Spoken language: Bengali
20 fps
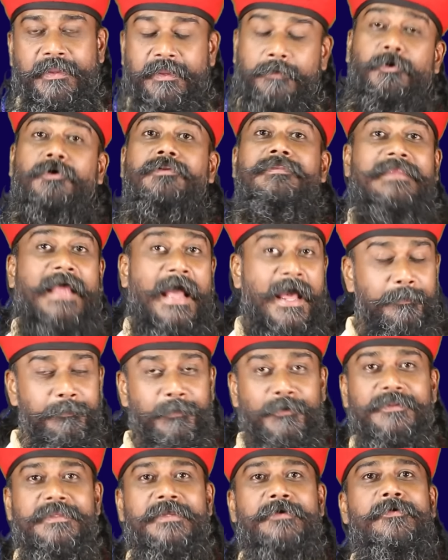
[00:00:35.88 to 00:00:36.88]
এবং
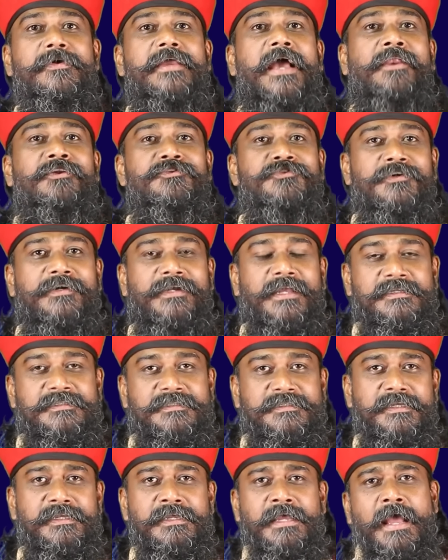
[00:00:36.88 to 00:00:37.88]
তারপর থেকে ওই আলোচনাটা
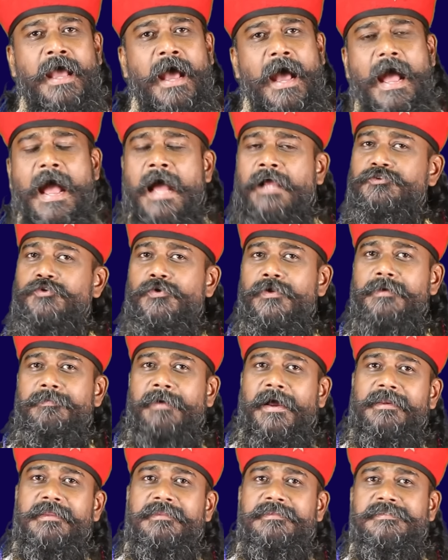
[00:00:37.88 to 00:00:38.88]
আসছে আসলে
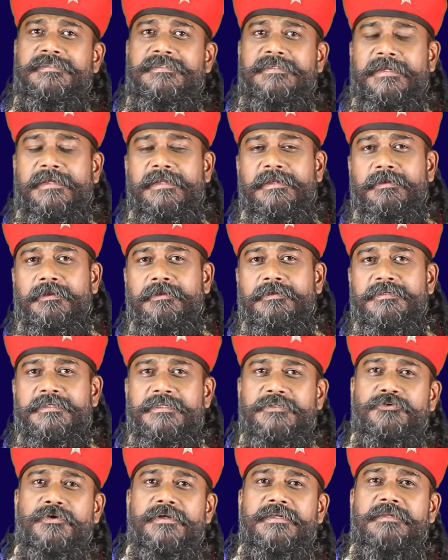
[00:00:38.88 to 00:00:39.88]
বাংলাদেশের
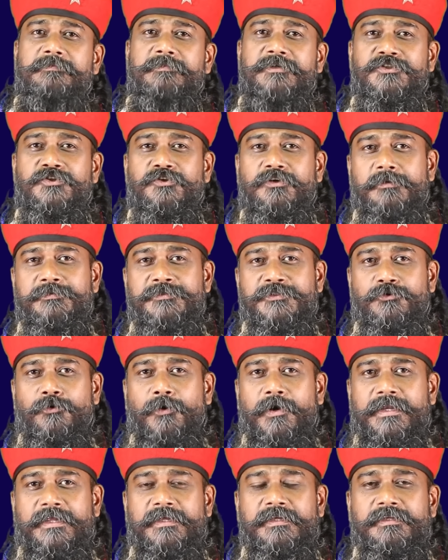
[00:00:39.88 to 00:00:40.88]
টি টোয়েন্টি বিশ্বকাপ
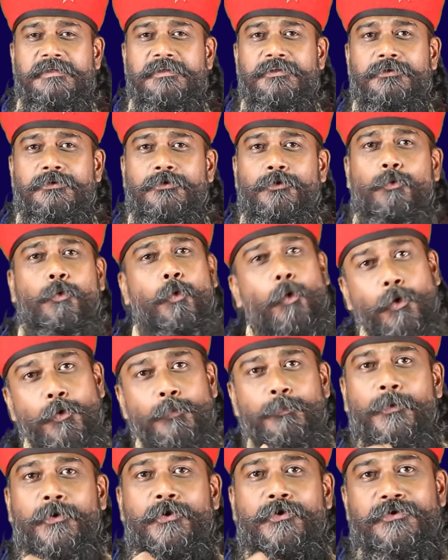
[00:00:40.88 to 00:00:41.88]
স্কোয়াডে কোন
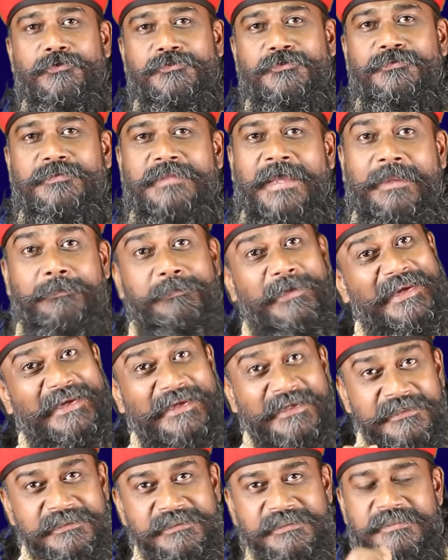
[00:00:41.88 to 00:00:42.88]
পনেরো জন থাকবেন
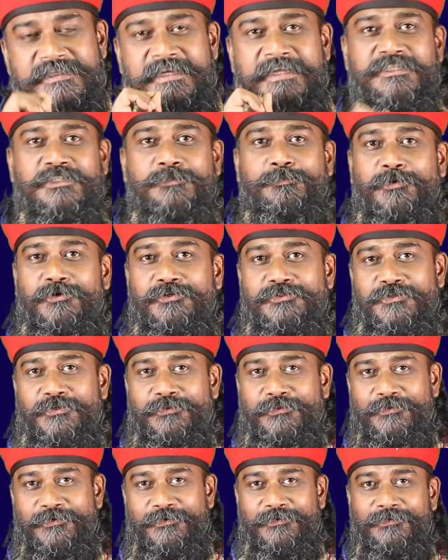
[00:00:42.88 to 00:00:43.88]
শেষ
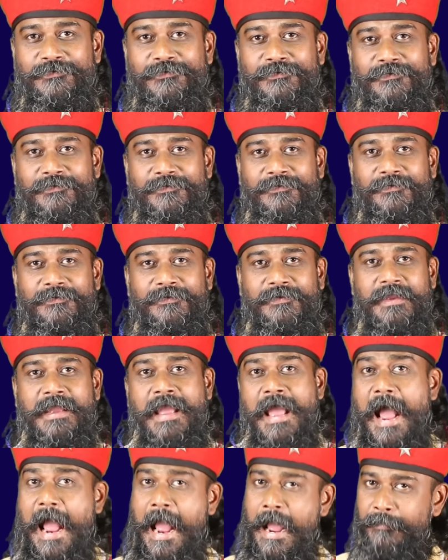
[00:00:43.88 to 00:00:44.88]
পর্যন্ত
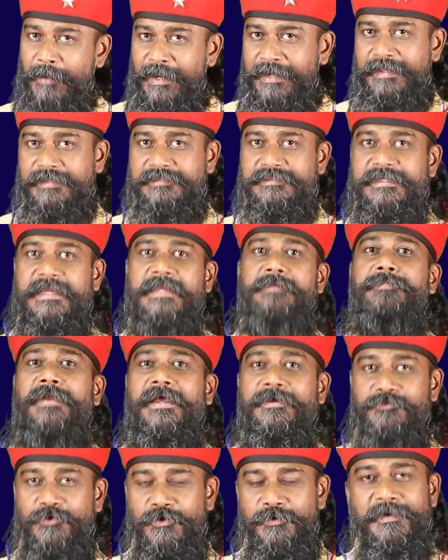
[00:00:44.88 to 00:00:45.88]
আমার কাছে এই
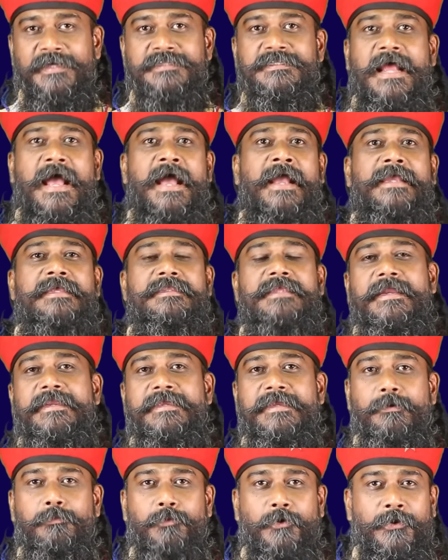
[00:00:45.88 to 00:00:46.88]
প্রায় দুই মাস আগে
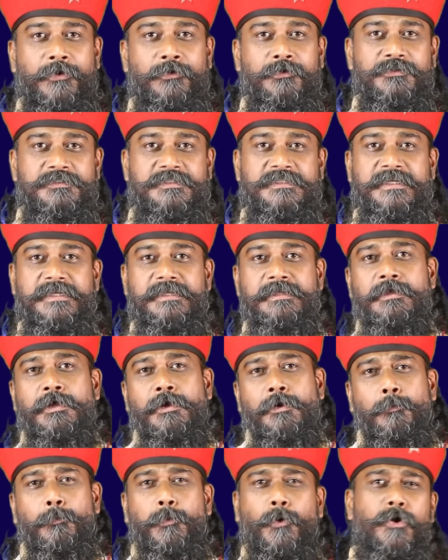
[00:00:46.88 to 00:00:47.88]
দাঁড়িয়ে মনে হচ্ছে
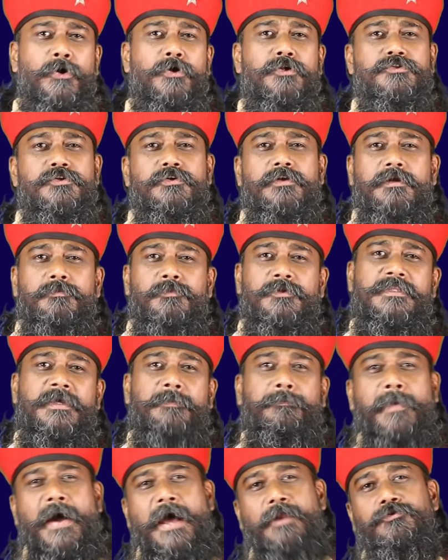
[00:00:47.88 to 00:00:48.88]
পনেরো জনের মধ্যে
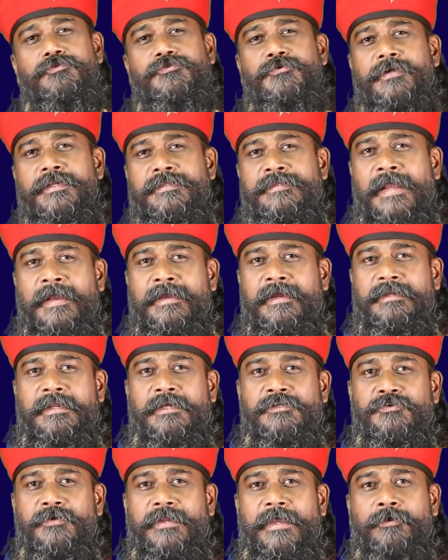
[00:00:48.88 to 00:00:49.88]
বারো জনের থাকাটা
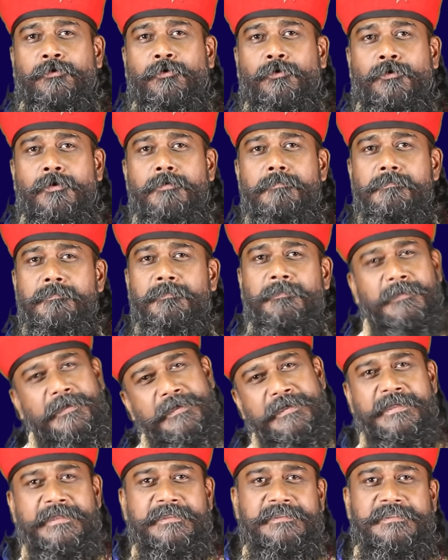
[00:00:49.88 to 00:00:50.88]
আসলে একরকম
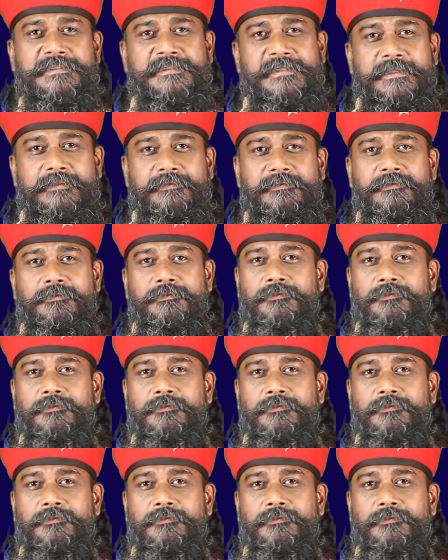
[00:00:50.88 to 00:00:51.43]
নিশ্চিত